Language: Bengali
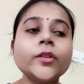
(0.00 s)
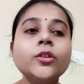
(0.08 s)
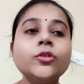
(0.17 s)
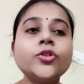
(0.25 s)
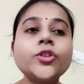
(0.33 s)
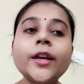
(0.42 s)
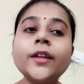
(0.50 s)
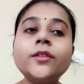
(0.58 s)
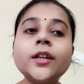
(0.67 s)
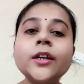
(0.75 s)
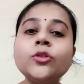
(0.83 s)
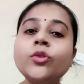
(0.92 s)
তো
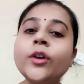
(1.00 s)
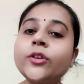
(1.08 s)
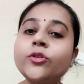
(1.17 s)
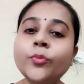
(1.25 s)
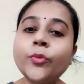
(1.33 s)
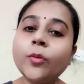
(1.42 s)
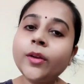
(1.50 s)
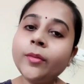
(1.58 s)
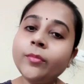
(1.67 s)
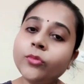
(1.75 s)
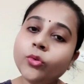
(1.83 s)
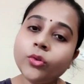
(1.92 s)
সেক্ষেত্রে কিন্তু একটু প্রবলেম
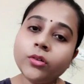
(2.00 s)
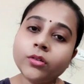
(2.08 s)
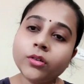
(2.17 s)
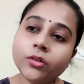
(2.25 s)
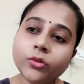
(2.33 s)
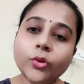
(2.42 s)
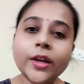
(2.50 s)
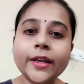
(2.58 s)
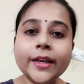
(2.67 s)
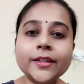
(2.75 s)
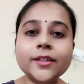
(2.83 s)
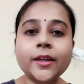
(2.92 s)
ওর রয়েই
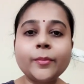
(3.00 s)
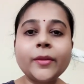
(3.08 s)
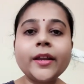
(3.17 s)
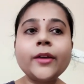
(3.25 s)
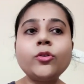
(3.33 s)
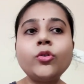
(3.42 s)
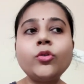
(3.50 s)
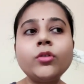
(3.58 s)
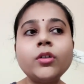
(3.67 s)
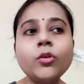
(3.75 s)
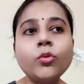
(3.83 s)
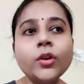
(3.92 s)
গেছে মানে ধরুন
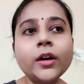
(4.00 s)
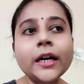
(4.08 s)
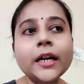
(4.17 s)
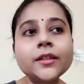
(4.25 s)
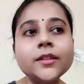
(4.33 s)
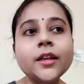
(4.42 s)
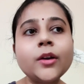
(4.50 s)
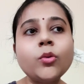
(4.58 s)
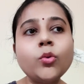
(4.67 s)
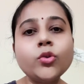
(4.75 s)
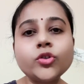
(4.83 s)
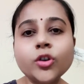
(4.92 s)
ওর ক্লাসে
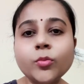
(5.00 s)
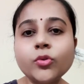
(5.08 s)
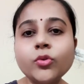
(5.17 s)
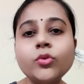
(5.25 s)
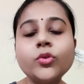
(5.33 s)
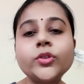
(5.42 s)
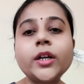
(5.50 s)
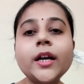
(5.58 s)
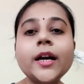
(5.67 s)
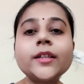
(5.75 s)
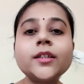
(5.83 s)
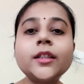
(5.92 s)
ওর সমকক্ষ যারা
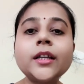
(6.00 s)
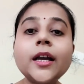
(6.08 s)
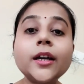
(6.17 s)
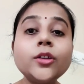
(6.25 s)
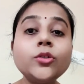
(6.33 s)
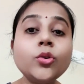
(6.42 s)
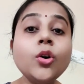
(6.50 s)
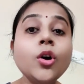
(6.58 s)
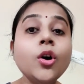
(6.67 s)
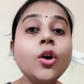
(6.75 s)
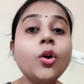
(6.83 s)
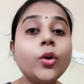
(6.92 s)
আছে তারা কিন্তু
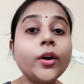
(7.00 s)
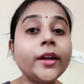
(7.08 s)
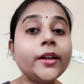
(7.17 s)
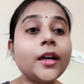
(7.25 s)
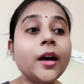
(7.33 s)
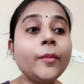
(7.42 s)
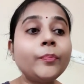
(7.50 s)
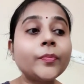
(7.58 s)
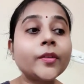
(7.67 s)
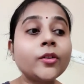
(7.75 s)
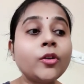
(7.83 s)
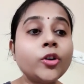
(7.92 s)
অনেকটা
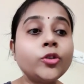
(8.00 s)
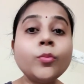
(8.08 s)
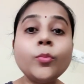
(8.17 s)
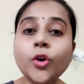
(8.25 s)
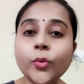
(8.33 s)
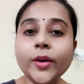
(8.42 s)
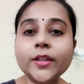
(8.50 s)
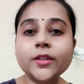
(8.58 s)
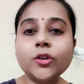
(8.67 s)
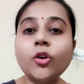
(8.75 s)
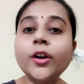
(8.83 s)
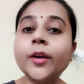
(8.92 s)
হয়তো বড়
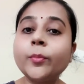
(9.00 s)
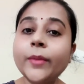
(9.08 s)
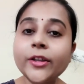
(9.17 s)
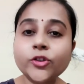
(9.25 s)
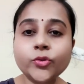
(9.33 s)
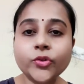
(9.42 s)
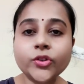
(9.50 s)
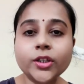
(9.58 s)
এজের অনেক ম্যাচুরিটি